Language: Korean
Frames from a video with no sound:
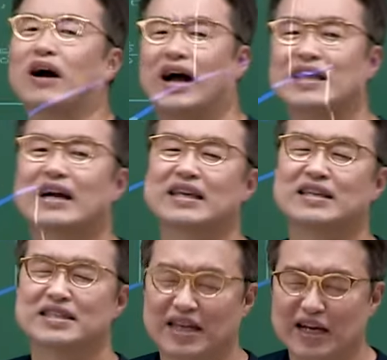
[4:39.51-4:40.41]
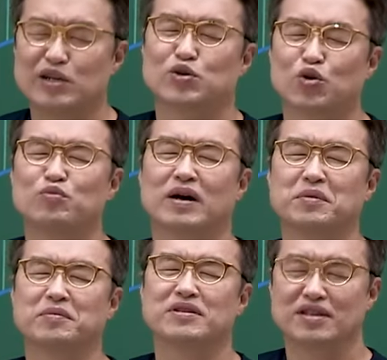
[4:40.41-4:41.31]
하나가 되는 제일 좋은
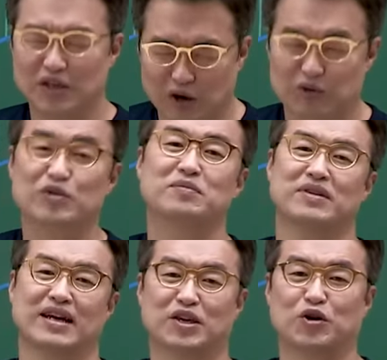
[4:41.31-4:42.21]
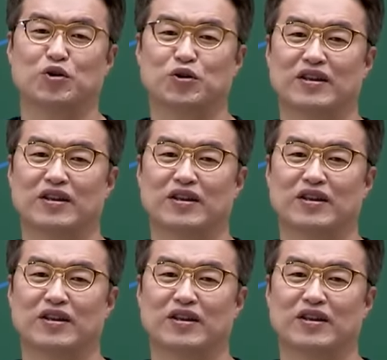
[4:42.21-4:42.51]
방법은 결혼입니다. 결혼.